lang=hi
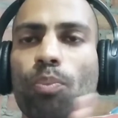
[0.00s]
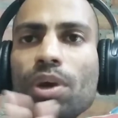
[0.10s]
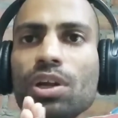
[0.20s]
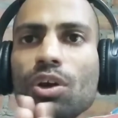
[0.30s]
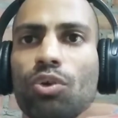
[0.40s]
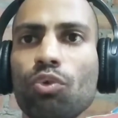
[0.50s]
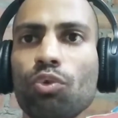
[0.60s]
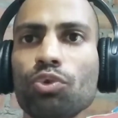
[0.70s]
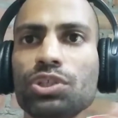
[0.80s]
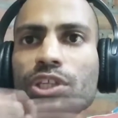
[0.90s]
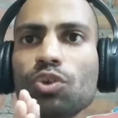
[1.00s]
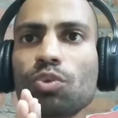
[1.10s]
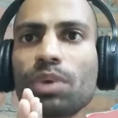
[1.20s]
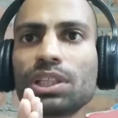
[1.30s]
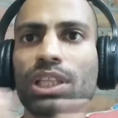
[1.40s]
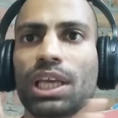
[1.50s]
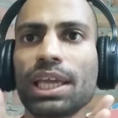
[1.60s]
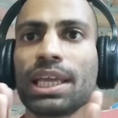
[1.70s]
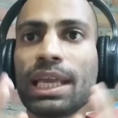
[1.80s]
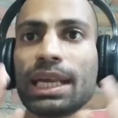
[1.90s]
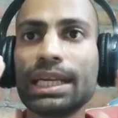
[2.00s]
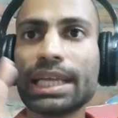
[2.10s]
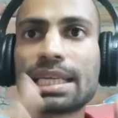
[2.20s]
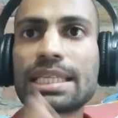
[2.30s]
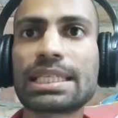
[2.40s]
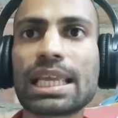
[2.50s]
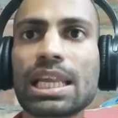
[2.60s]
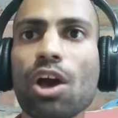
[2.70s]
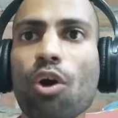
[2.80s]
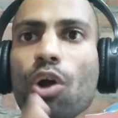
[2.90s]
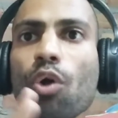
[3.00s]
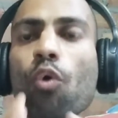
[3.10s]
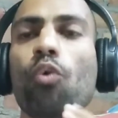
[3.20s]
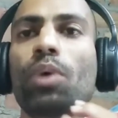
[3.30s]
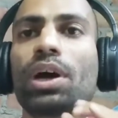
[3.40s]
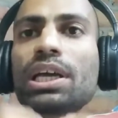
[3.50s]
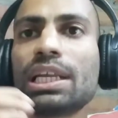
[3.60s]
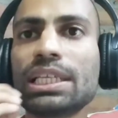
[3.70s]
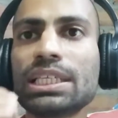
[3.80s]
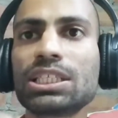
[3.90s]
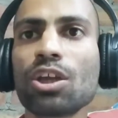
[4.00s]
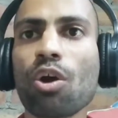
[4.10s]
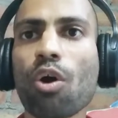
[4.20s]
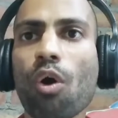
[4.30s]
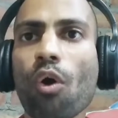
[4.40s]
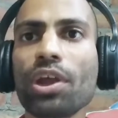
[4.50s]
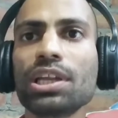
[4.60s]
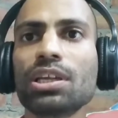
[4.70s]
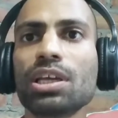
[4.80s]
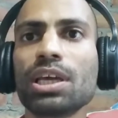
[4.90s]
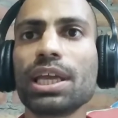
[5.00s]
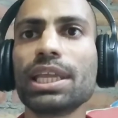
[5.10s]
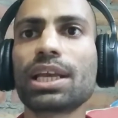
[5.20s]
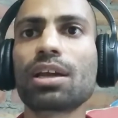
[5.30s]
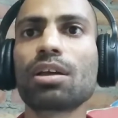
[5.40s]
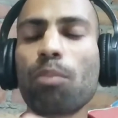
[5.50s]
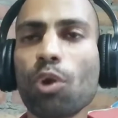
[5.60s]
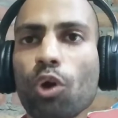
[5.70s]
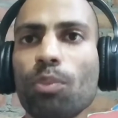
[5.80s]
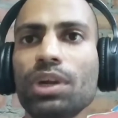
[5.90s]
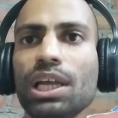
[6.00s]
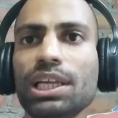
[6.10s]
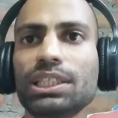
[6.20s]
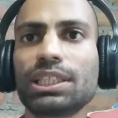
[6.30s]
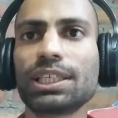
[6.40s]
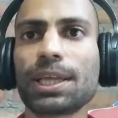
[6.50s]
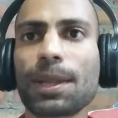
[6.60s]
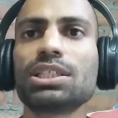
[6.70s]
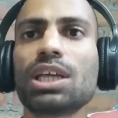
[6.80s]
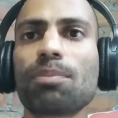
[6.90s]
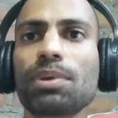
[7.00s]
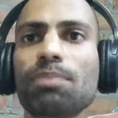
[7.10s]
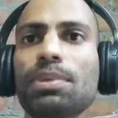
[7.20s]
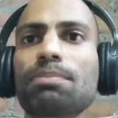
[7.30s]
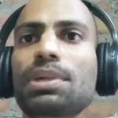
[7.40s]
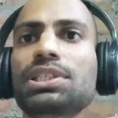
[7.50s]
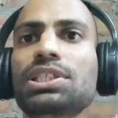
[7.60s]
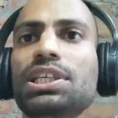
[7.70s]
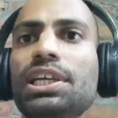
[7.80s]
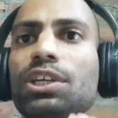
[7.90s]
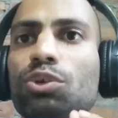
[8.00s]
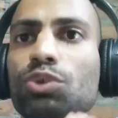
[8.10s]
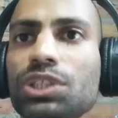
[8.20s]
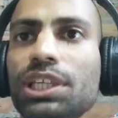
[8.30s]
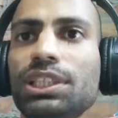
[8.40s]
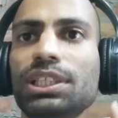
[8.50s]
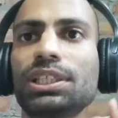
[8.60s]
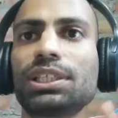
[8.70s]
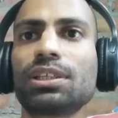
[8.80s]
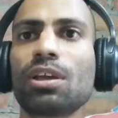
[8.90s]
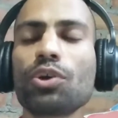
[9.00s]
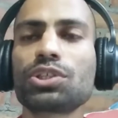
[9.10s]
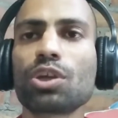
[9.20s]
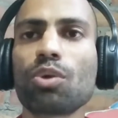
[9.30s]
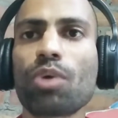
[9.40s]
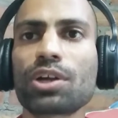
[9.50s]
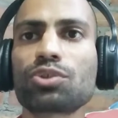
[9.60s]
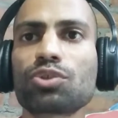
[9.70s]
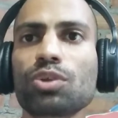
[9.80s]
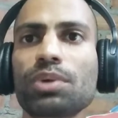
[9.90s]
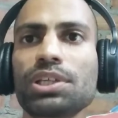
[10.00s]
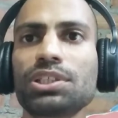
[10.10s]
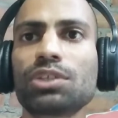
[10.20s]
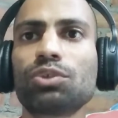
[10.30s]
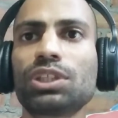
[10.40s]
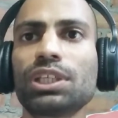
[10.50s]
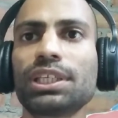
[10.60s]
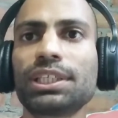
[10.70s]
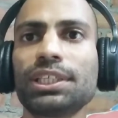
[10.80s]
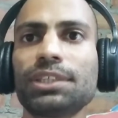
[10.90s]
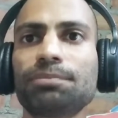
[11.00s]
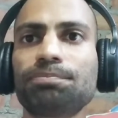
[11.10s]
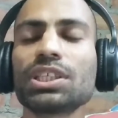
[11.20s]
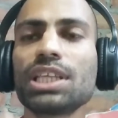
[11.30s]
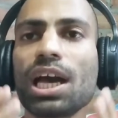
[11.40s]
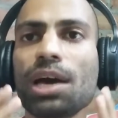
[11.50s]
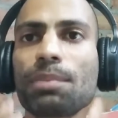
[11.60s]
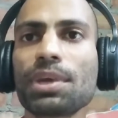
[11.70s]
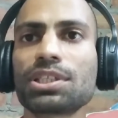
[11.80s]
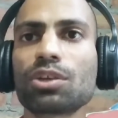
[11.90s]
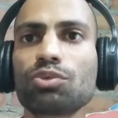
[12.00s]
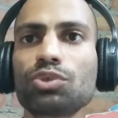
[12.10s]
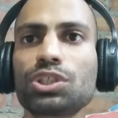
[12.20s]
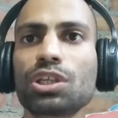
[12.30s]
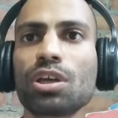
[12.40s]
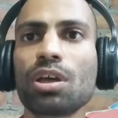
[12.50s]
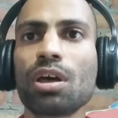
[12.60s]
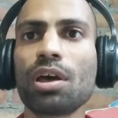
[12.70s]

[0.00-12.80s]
ओपन और क्लोज नहीं हो पाता है डेड सेल और ओवर ग्लीज ऑयल एक ब्लॉग बना लेते हैं जहाँ पे पिम्पल्स क्रिएट हो जाते हैं और इसके वाट रीजन होते हैं कि या हम ऐसा कुछ